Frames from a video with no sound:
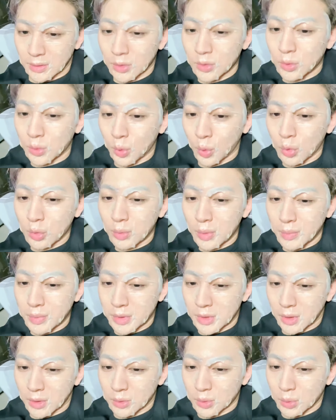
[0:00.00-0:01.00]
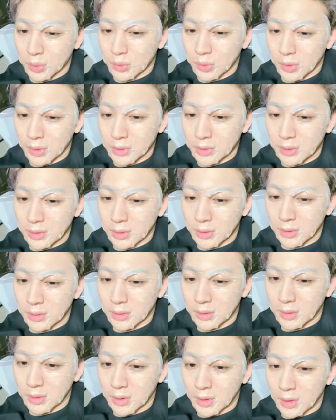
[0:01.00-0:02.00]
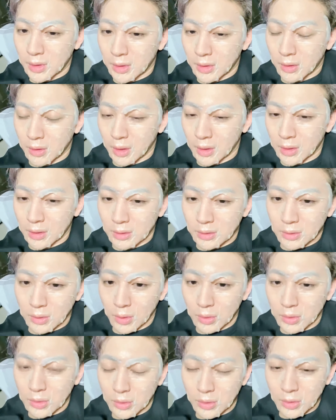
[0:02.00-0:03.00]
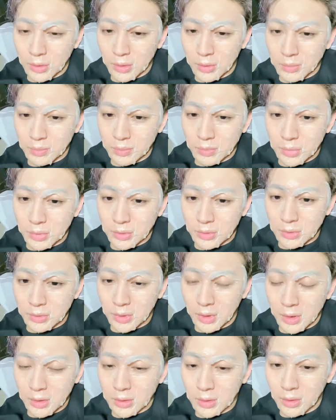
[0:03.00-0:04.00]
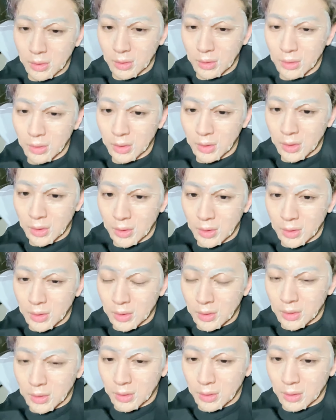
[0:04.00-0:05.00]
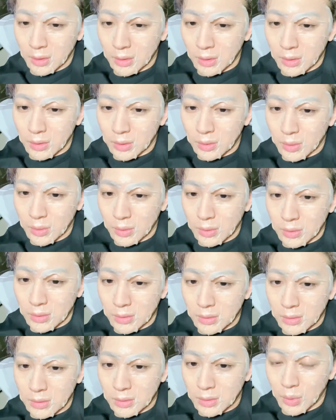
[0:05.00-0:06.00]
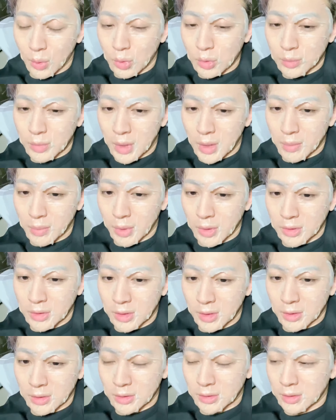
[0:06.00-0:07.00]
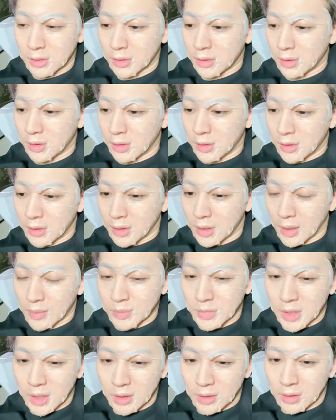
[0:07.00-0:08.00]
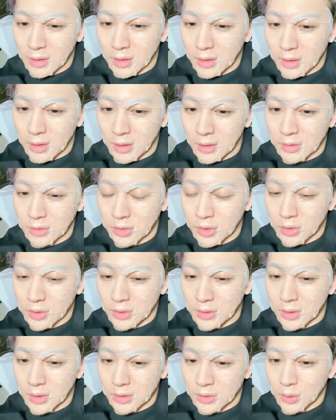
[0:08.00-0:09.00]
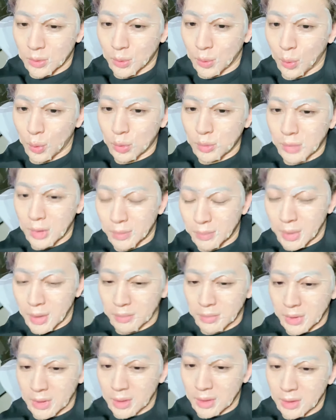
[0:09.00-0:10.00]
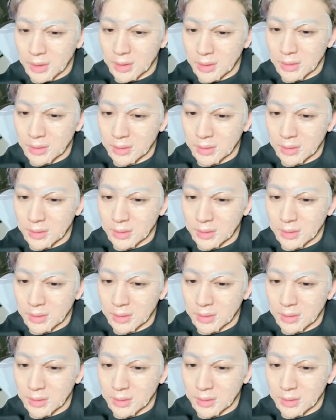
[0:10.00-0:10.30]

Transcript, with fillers: 저는 고구마 피자가 좋은 것 같아요. 아까 어떤 분께서 어, 고구마 vs 감자 이렇게 해주셨는데 저는 고구마 파입니다.